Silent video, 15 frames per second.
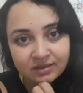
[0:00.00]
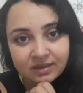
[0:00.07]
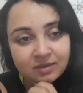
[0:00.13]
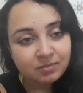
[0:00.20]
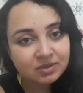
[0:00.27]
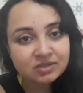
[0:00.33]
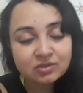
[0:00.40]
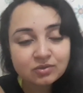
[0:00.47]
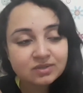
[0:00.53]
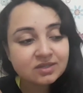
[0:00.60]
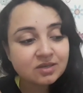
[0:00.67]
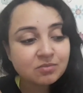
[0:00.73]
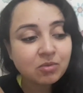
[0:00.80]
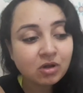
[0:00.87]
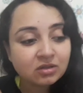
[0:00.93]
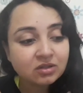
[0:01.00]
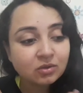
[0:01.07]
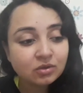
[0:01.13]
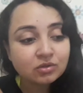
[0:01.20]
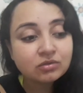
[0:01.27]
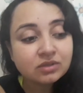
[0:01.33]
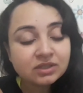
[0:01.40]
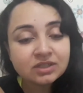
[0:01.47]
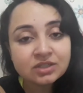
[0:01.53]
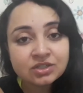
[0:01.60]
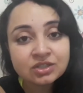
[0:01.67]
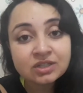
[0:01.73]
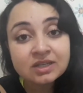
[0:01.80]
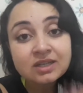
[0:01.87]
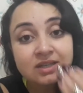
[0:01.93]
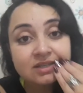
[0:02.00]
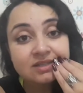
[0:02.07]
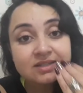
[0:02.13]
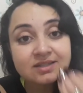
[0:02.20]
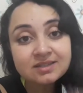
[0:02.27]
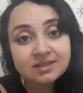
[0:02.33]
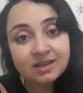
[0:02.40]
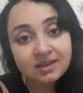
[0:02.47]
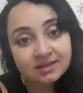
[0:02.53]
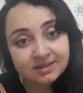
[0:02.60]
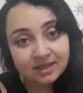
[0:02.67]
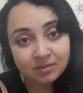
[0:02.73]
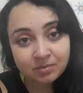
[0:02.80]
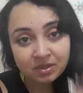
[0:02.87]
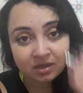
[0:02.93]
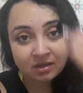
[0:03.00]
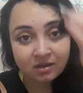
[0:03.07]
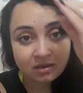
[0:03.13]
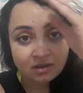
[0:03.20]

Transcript: Tem pessoas que botam olho grande sem saber.